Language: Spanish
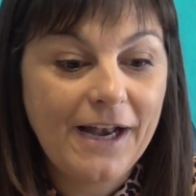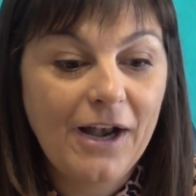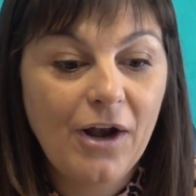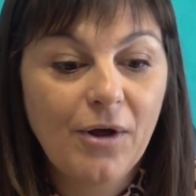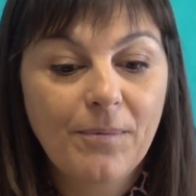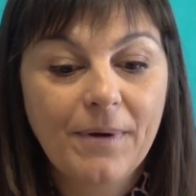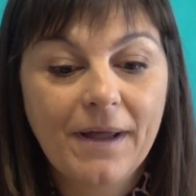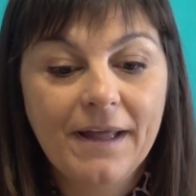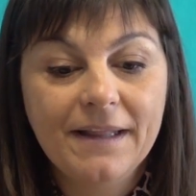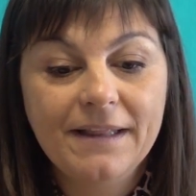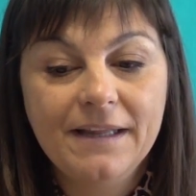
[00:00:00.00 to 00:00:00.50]
el
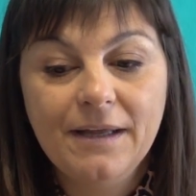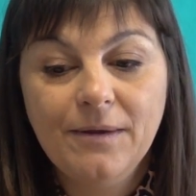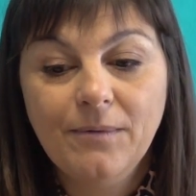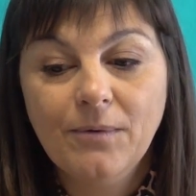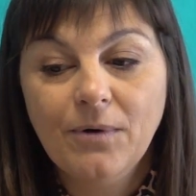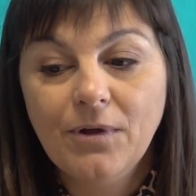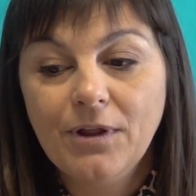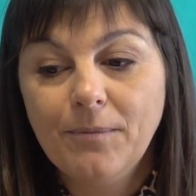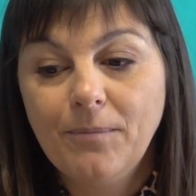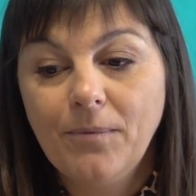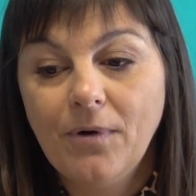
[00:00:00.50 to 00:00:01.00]

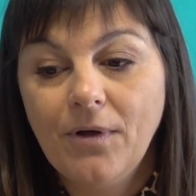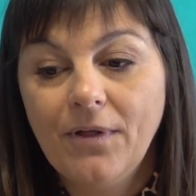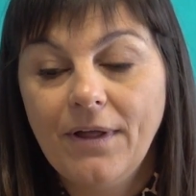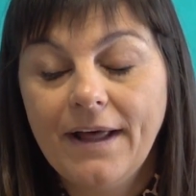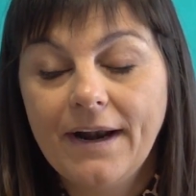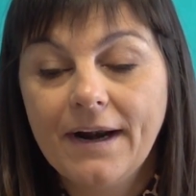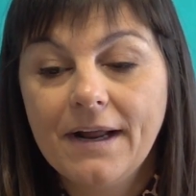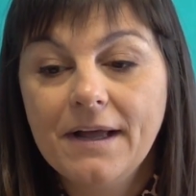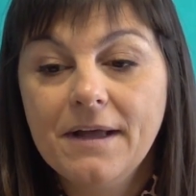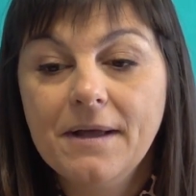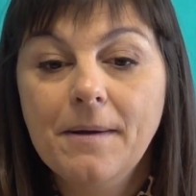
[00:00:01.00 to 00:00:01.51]
objetivo de
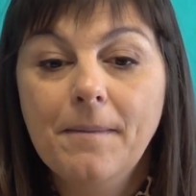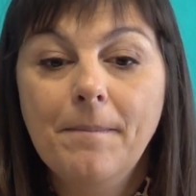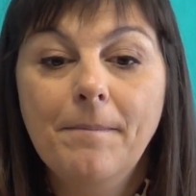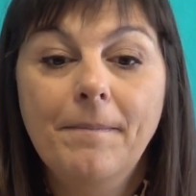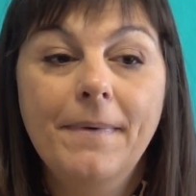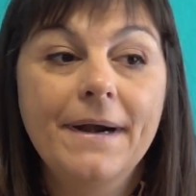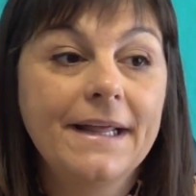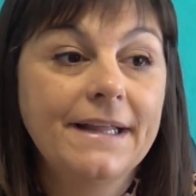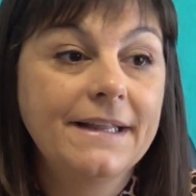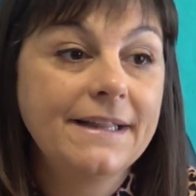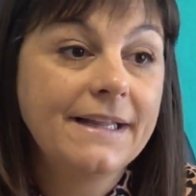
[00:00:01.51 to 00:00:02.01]
poder
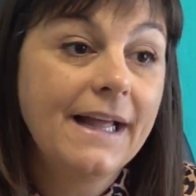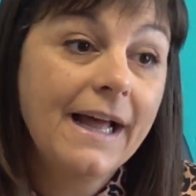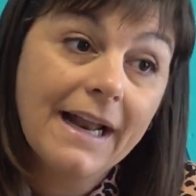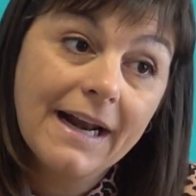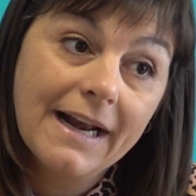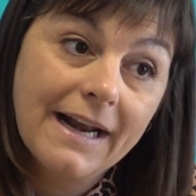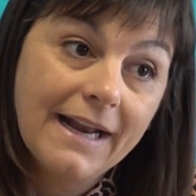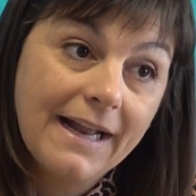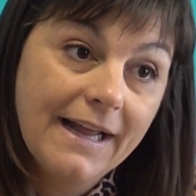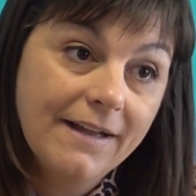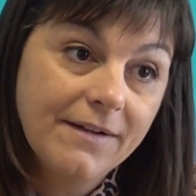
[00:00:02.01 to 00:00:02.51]

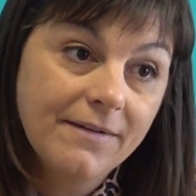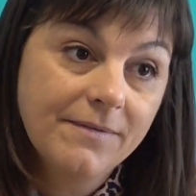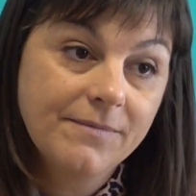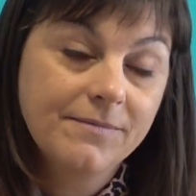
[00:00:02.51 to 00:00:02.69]
brindarle